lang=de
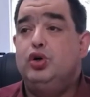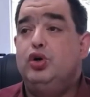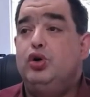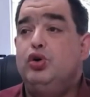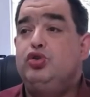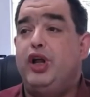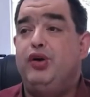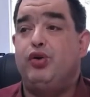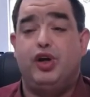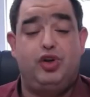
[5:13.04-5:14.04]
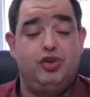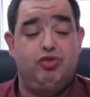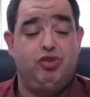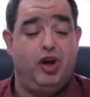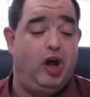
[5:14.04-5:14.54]
Und dekoriert
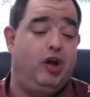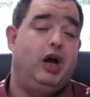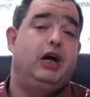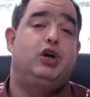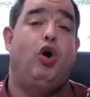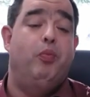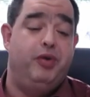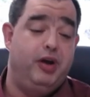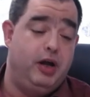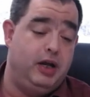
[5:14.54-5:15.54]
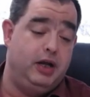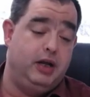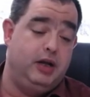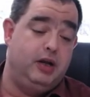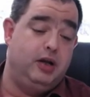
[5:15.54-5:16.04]
dieses Jahr. Äh, er kommt.
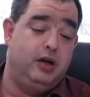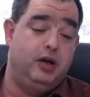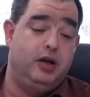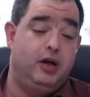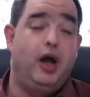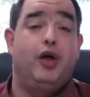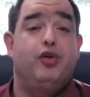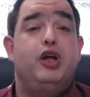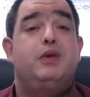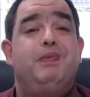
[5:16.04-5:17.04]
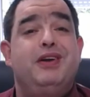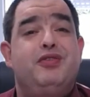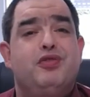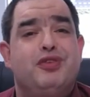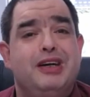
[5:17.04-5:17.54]
Also ich bin
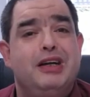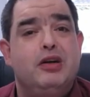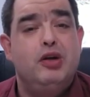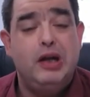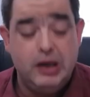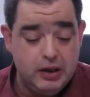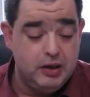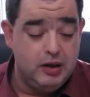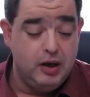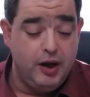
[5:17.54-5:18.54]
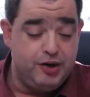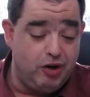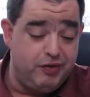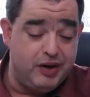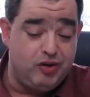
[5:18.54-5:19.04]
zufrieden, oder? Ich
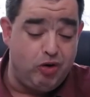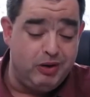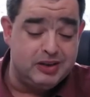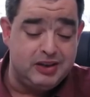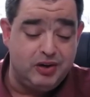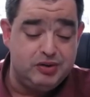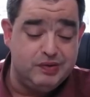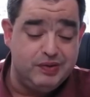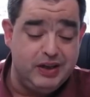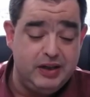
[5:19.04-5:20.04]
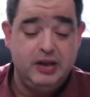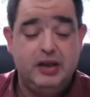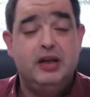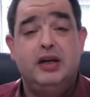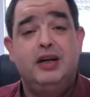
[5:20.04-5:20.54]
hoffe, der Thomas ist auch zufrieden.
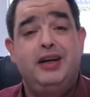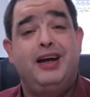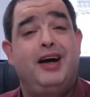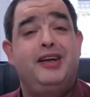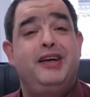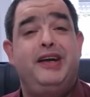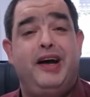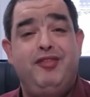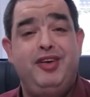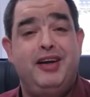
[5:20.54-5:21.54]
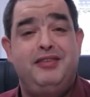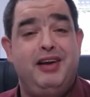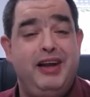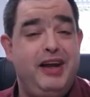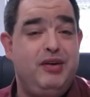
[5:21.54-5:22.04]
Der kann den gern wieder
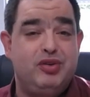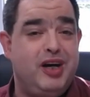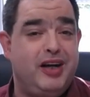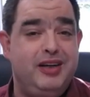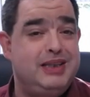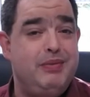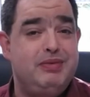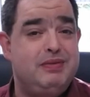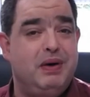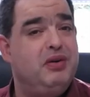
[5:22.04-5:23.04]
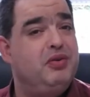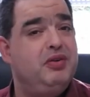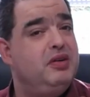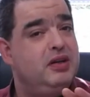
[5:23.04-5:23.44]
zerlegen und kann ihn selbst bauen.